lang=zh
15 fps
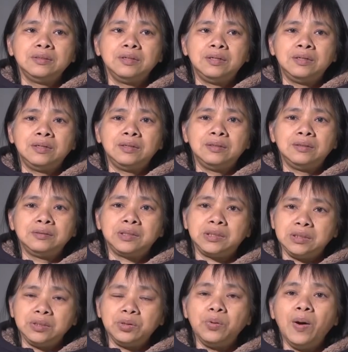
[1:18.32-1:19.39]
呃
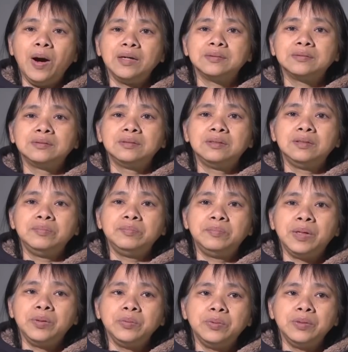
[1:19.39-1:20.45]
情况，
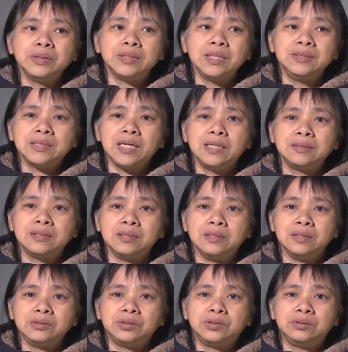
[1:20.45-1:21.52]
包括现在
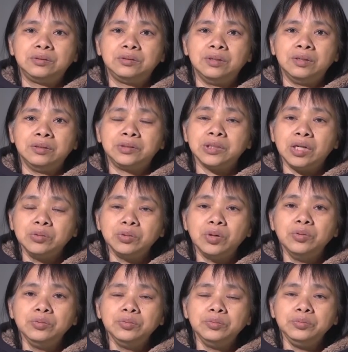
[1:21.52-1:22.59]
的呃交
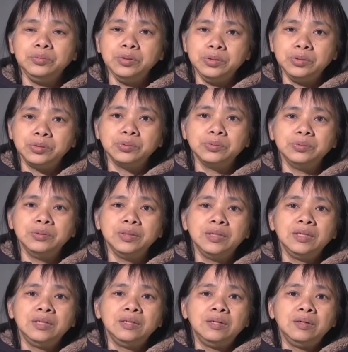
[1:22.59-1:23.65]
通运输，
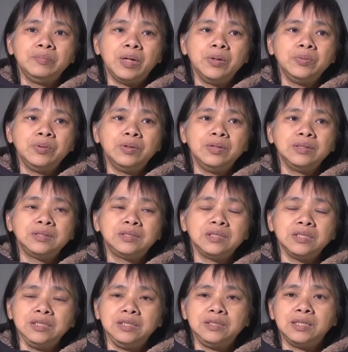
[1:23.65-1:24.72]
包括
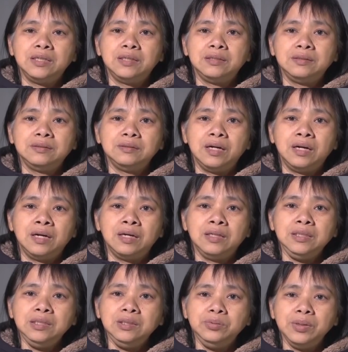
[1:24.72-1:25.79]
这里的啊
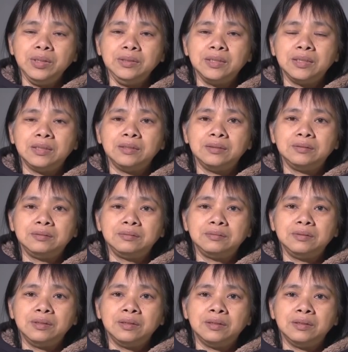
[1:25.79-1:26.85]
医院的
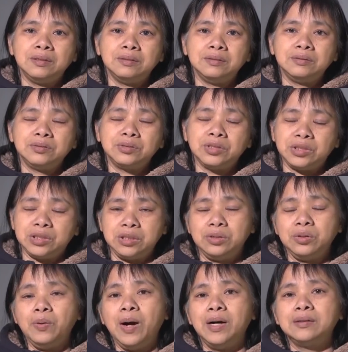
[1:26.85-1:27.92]
呃的
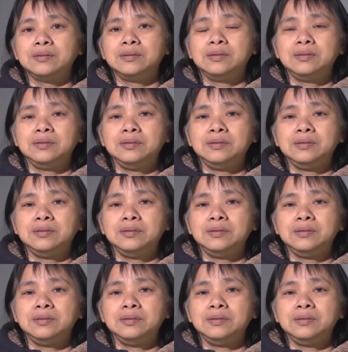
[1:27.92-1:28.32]
情况。